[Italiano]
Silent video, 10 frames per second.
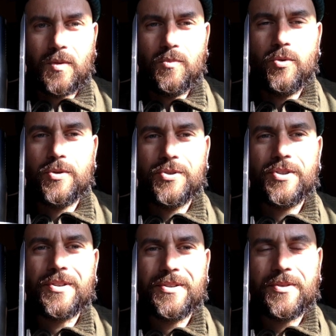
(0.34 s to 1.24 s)

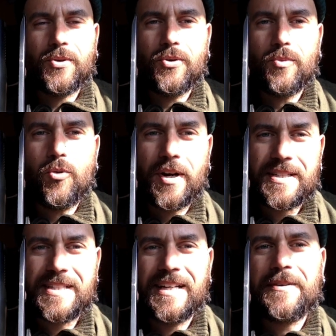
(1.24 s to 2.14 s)
Buongiorno o
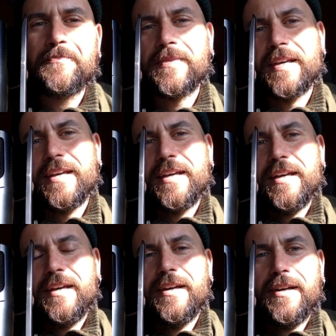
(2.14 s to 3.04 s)
buonasera.
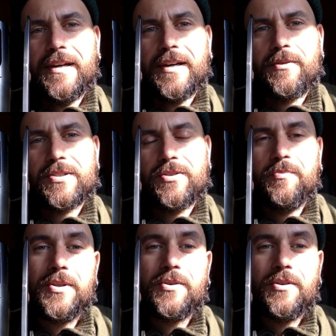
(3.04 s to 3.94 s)
Eh, questo
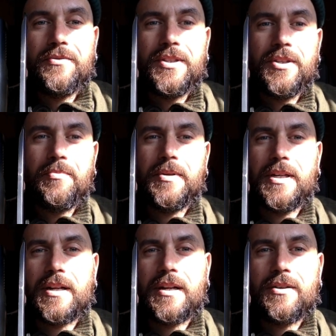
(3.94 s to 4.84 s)
piccolo video
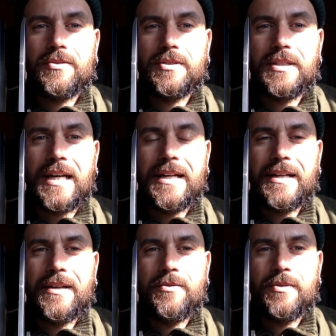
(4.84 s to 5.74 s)
per
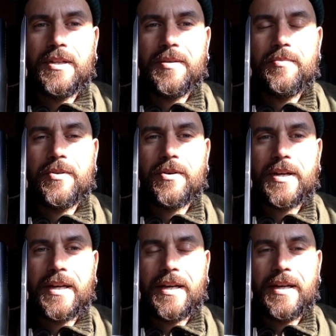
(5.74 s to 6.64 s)
raccontare un libro
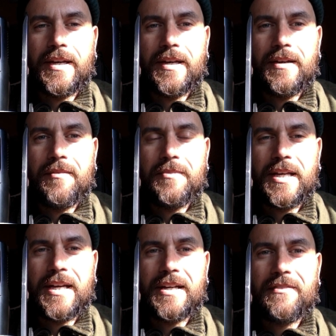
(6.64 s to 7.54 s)
che mi
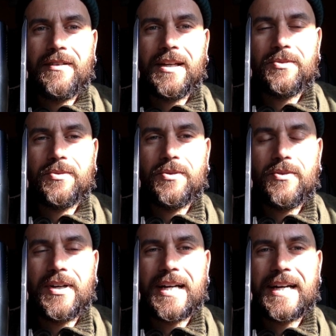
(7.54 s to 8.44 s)
è
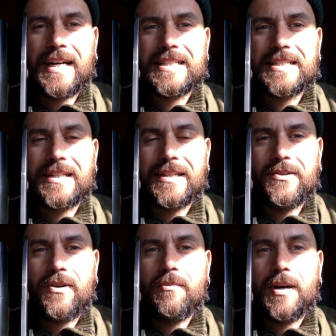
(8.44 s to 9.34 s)
arrivato a casa che
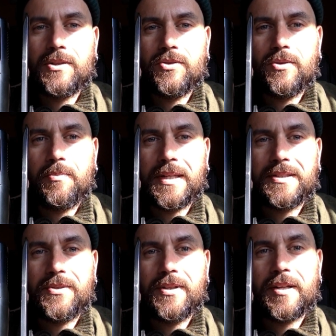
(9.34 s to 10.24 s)
ho amato
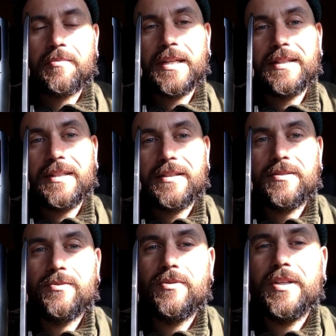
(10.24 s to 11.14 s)
particolarmente,
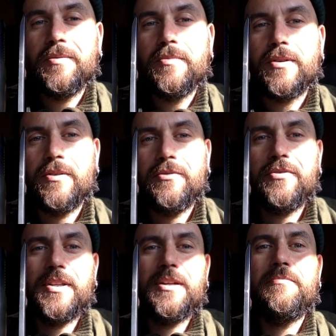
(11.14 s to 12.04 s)
un libro
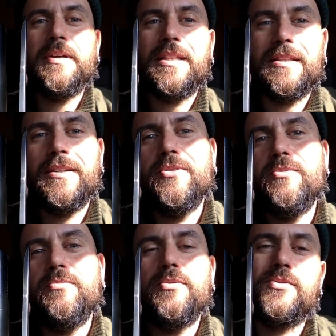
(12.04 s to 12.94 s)
finalmente
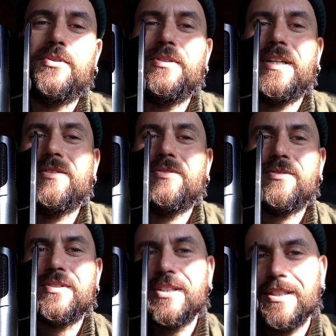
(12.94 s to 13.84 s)
non più soltanto
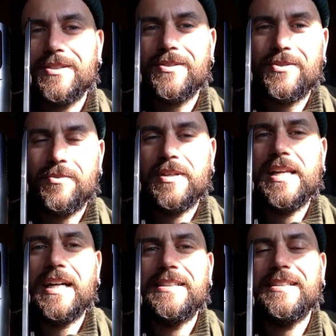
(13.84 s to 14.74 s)
scritto come
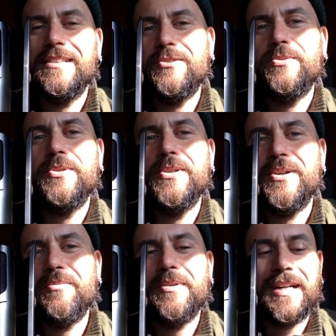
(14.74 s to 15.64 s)
gli altri di cui
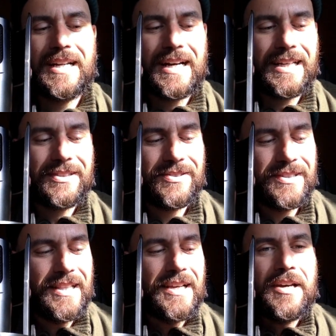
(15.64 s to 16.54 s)
ho
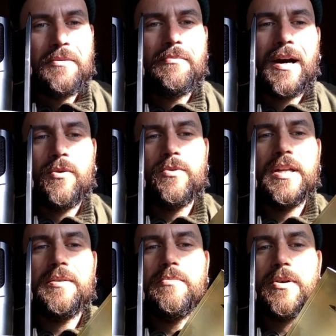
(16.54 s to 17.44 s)
parlato, ma un
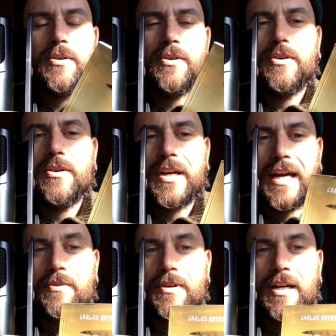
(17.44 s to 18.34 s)
libro che
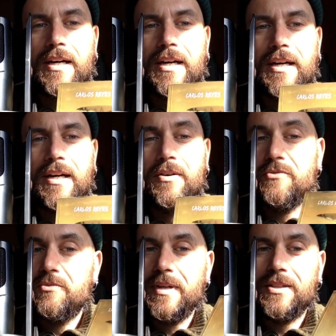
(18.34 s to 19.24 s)
è, una, è un
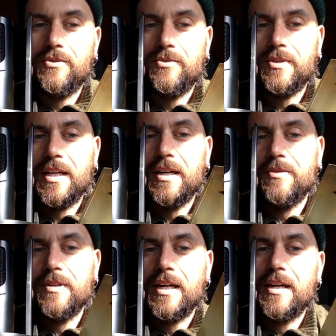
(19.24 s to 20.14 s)
fumetto, una,
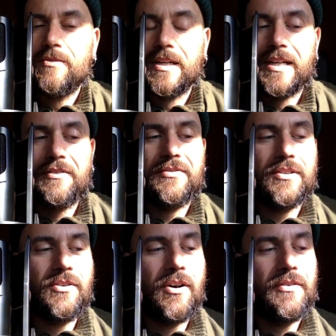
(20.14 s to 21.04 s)
una, una graphic
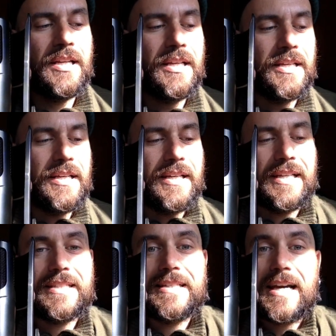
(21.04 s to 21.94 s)
novel
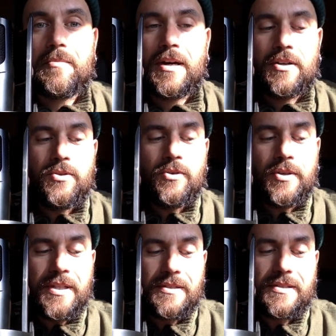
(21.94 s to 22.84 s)
che si chiama
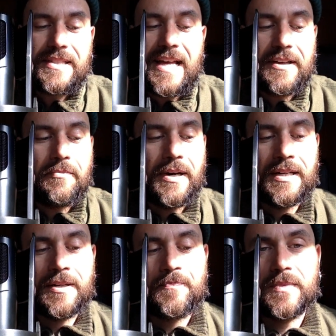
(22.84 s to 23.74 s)
Noi
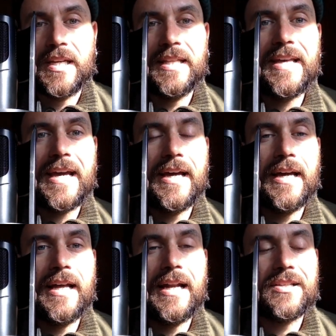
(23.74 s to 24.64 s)
Selkman ed
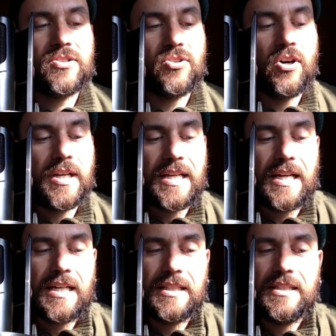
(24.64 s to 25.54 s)
è la
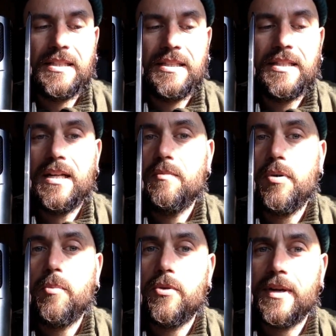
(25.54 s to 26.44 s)
storia di, del
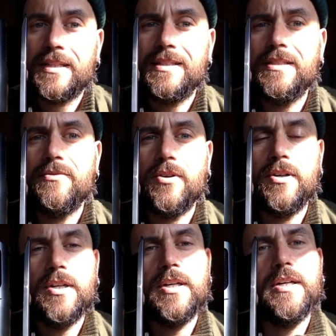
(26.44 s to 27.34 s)
popolo nativo
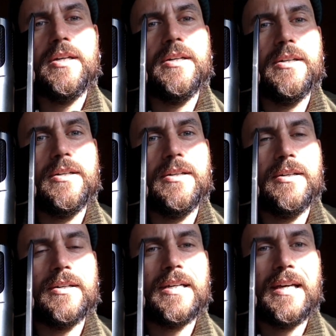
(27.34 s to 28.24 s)

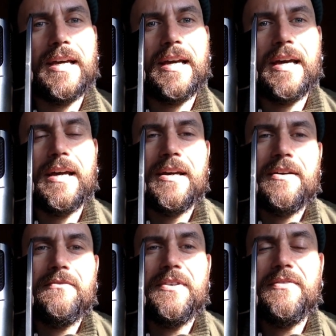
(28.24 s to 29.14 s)
eh, che
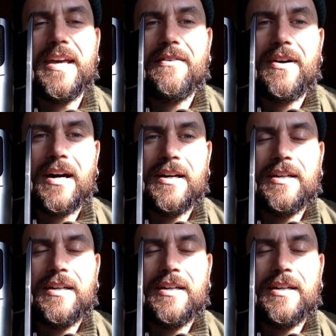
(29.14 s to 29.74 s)
viveva